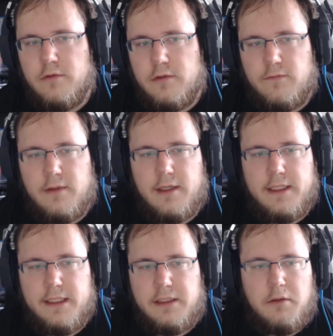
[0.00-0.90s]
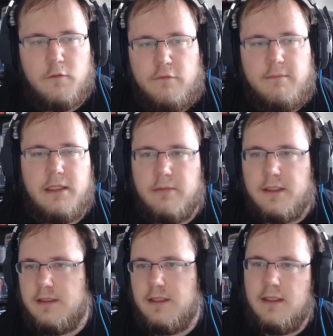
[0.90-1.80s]
wird vielleicht auf meinem
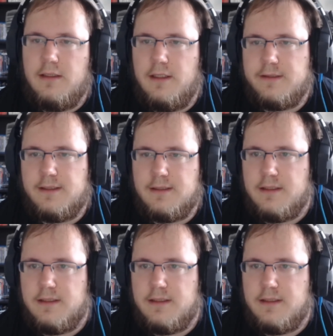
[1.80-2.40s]
Kanal in letzter